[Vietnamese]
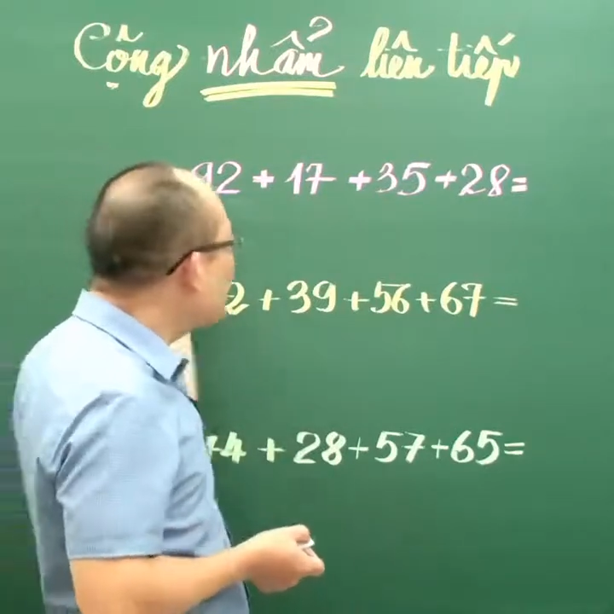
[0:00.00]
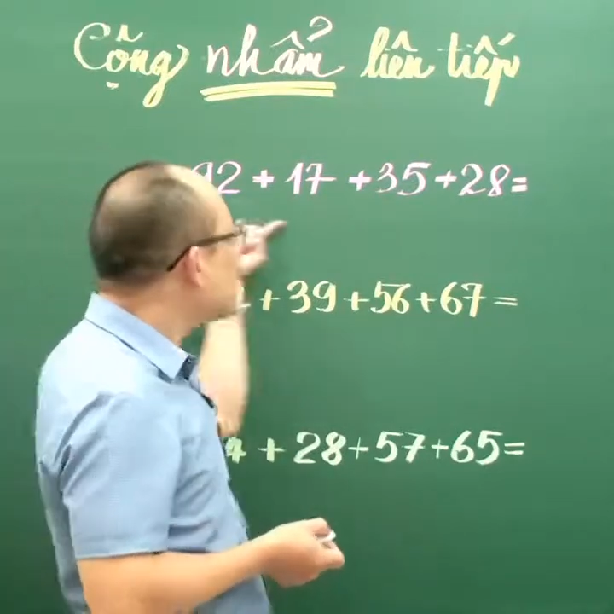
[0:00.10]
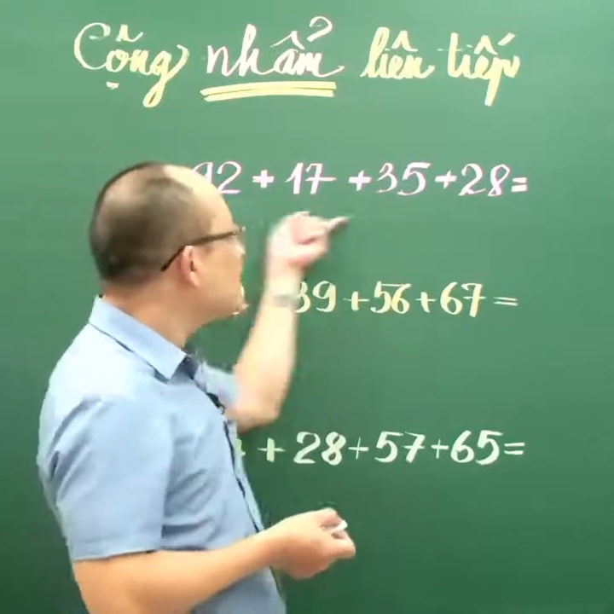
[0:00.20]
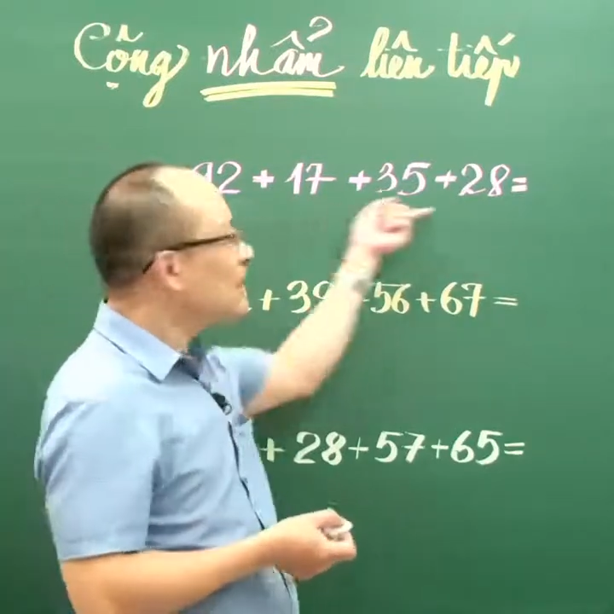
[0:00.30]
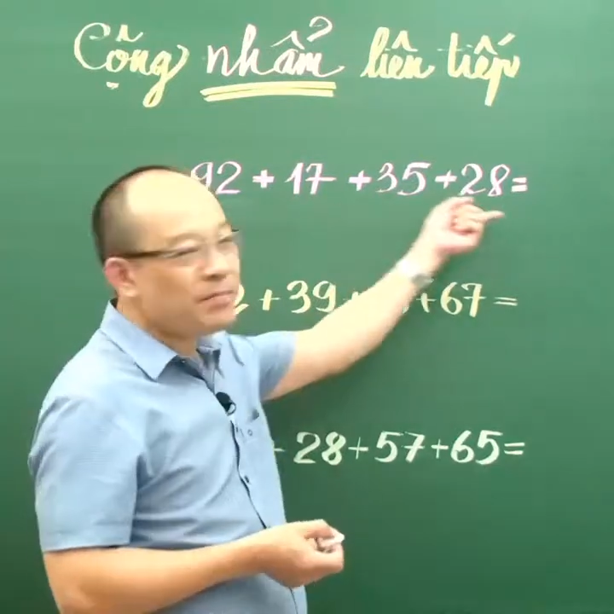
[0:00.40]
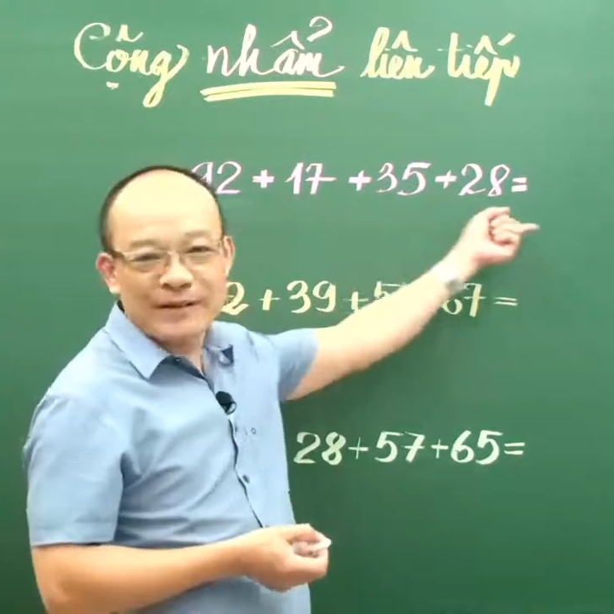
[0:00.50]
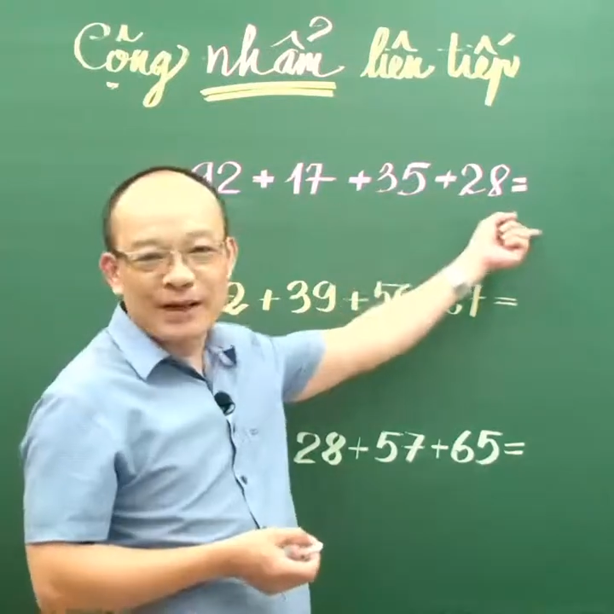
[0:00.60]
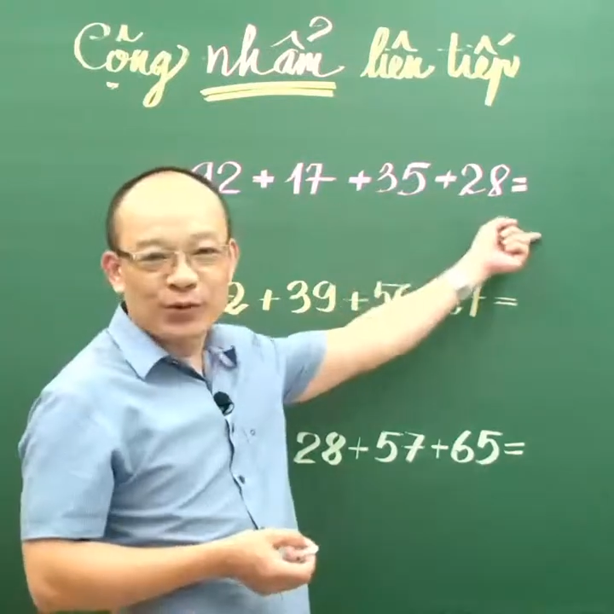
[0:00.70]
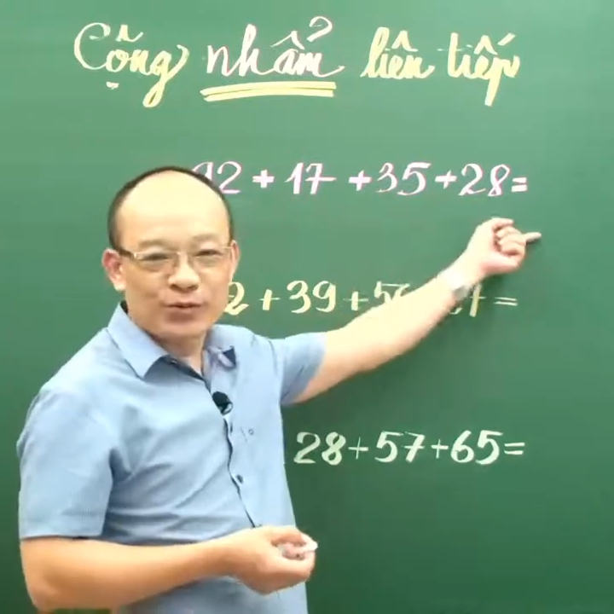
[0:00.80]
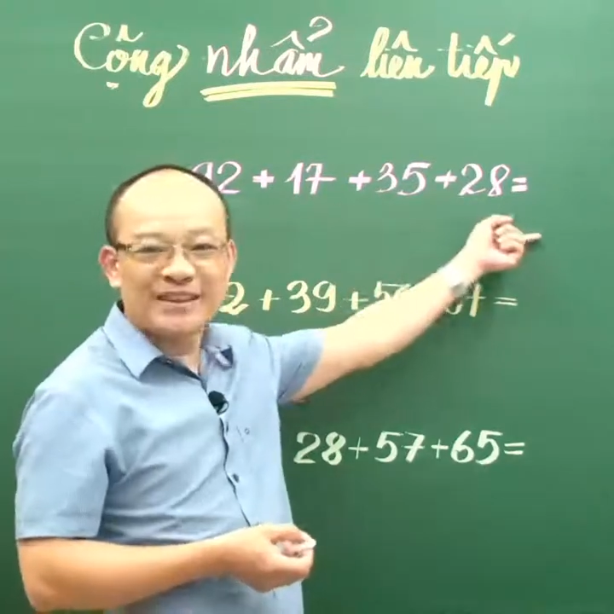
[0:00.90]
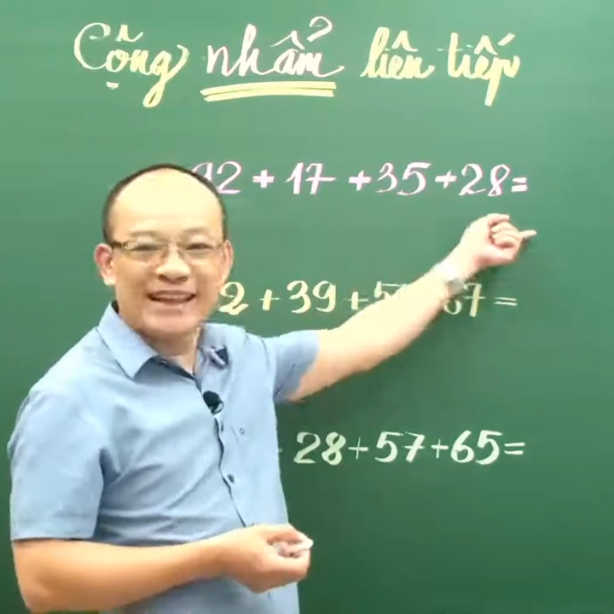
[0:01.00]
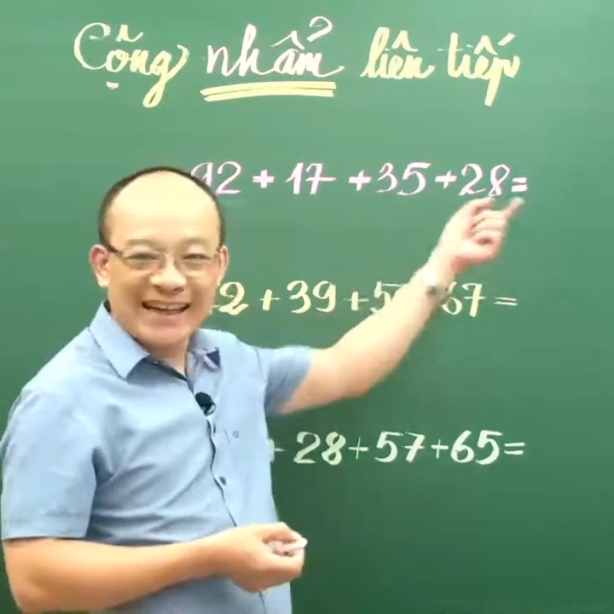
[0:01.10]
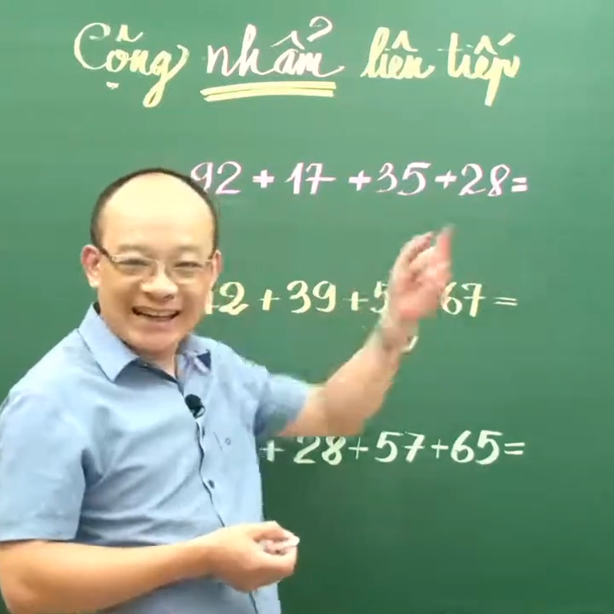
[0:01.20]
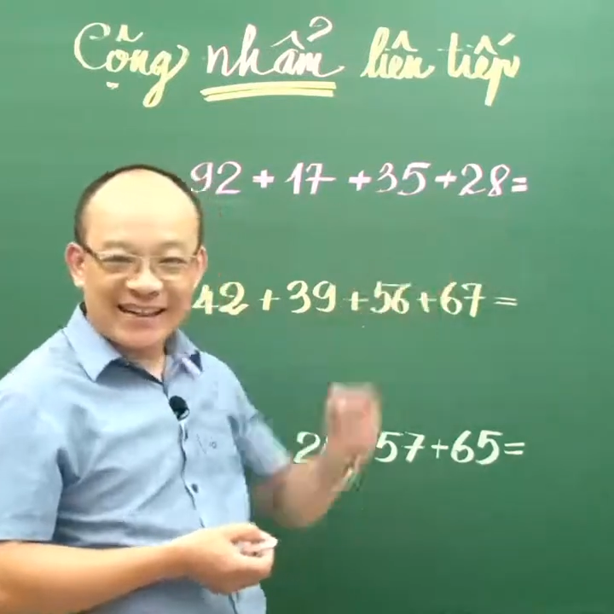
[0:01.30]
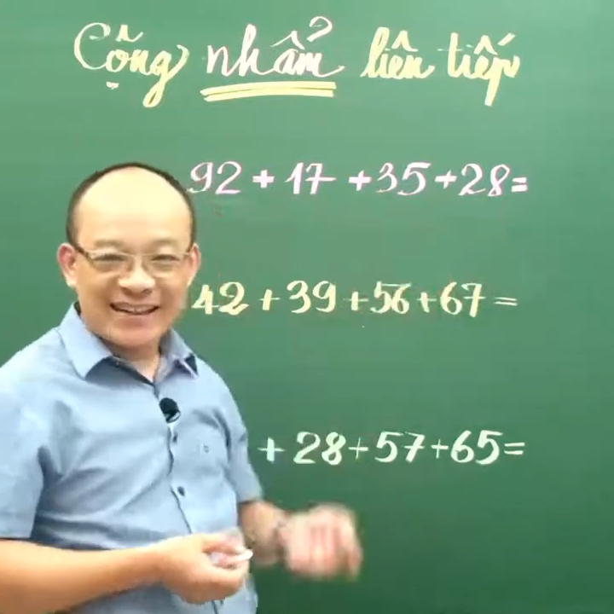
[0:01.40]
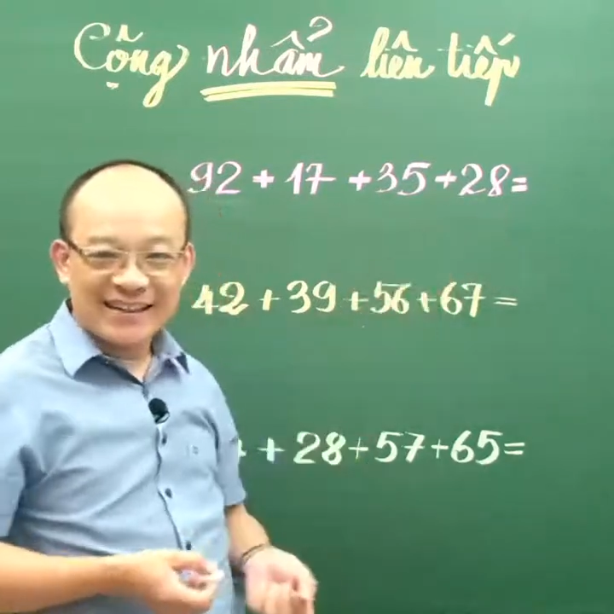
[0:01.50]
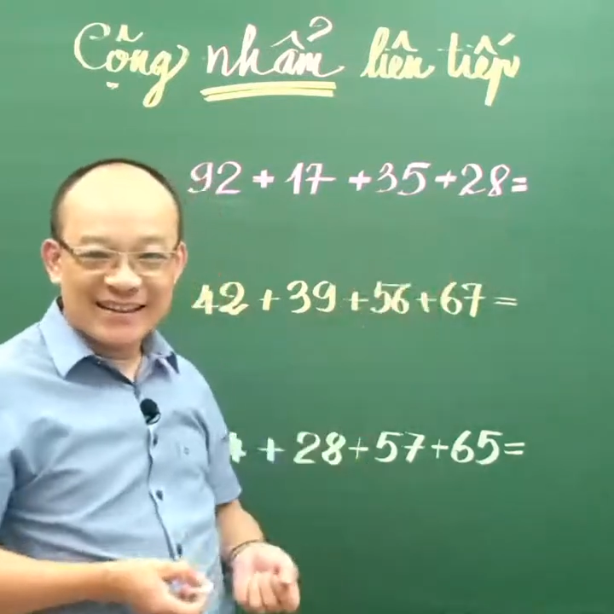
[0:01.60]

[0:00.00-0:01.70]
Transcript: liên tiếp kiểu như thế này